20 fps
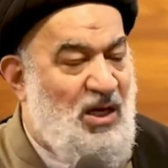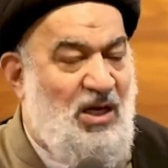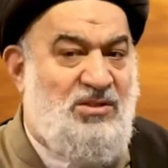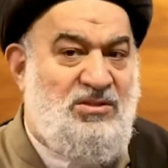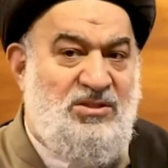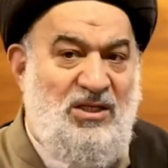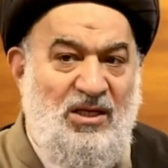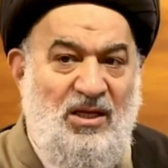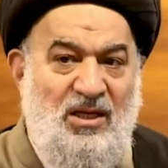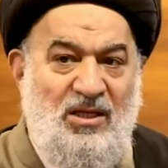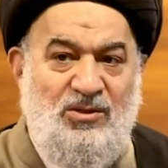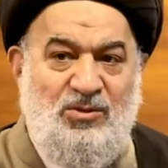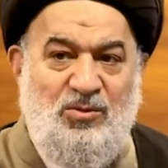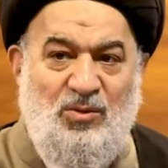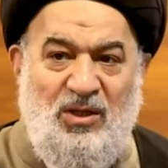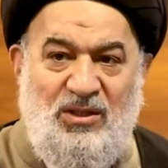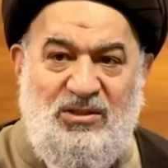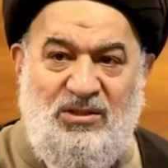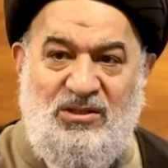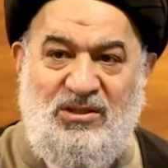انت الان
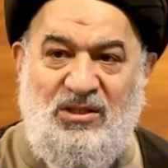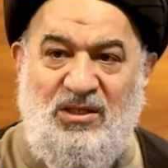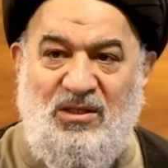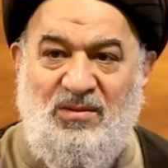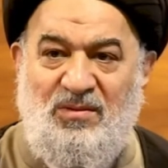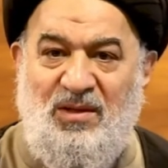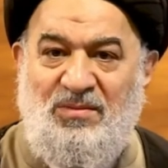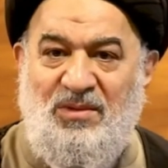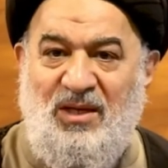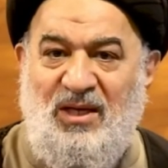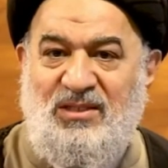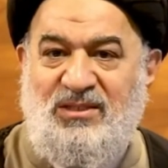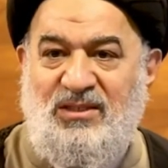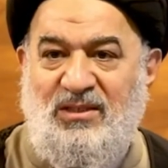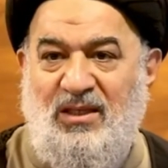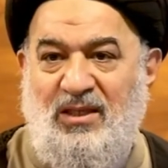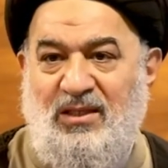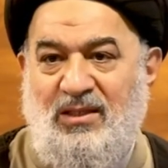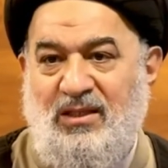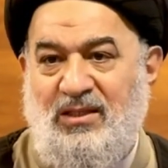تقدس الامام
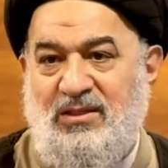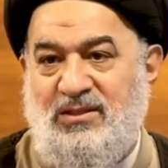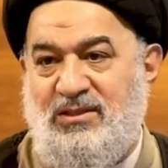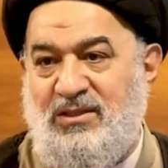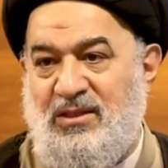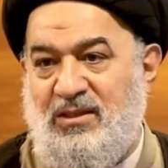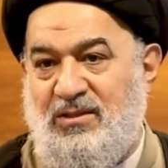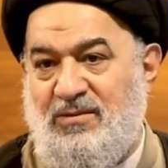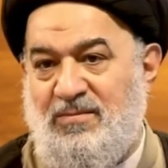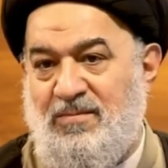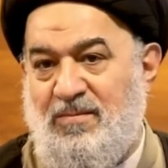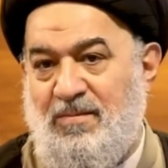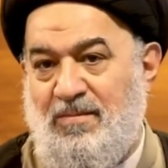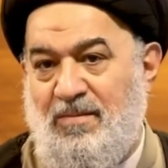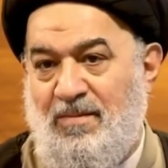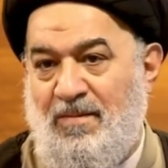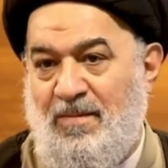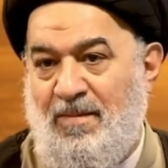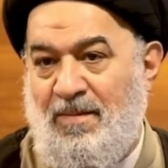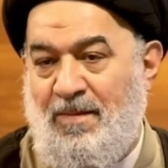الحسن عليه السلام
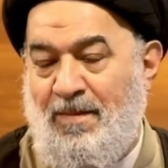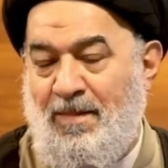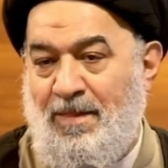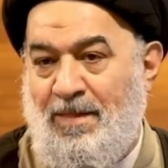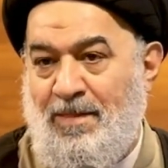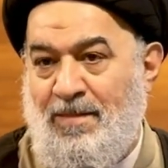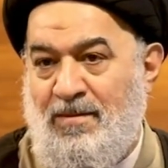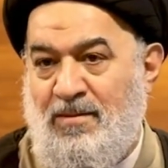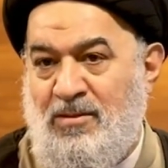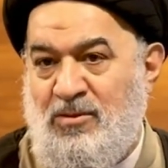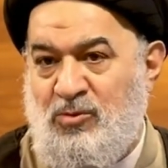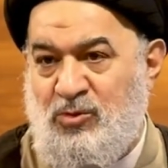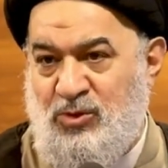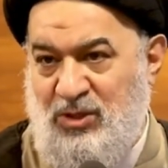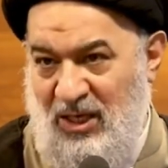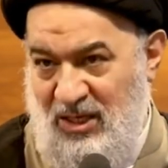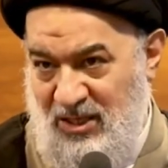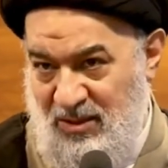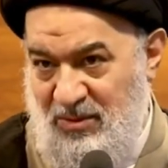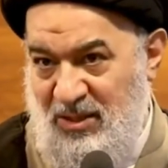
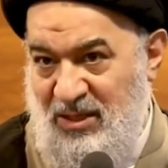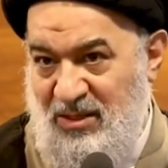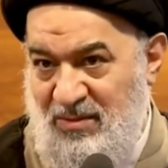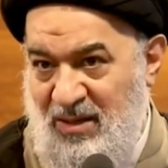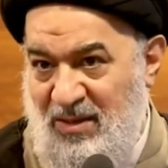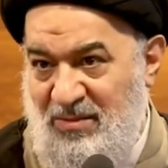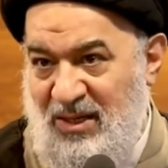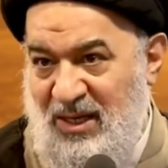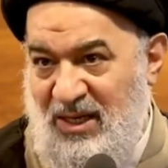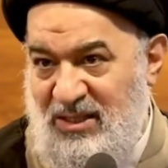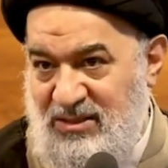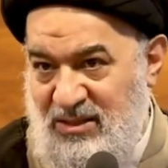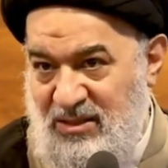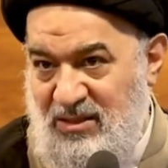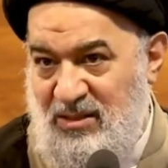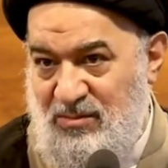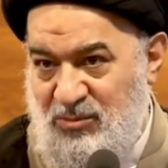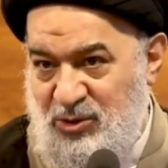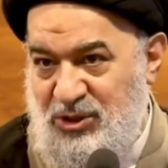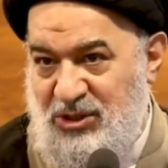تعلم الإمام
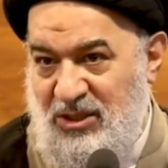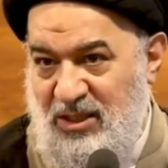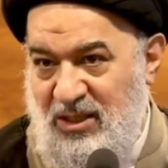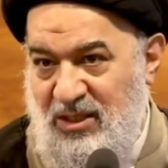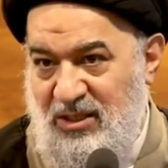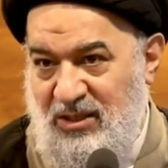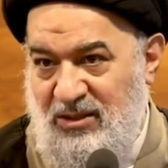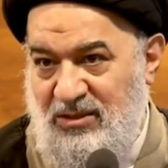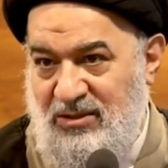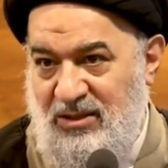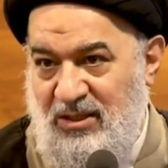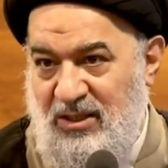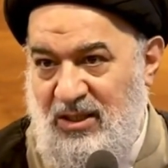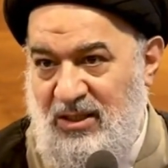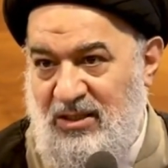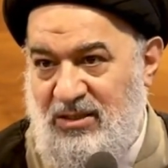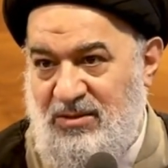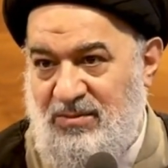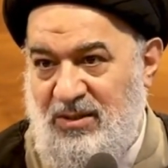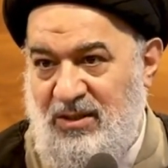الحسن المشكلة اللي عنده
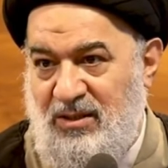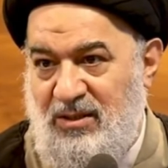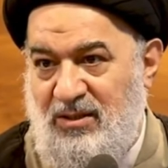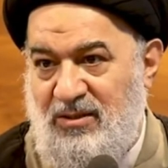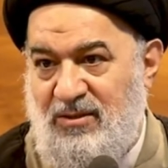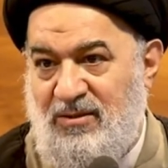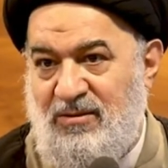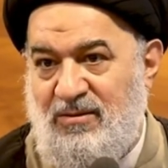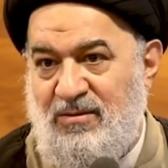كانت ما هي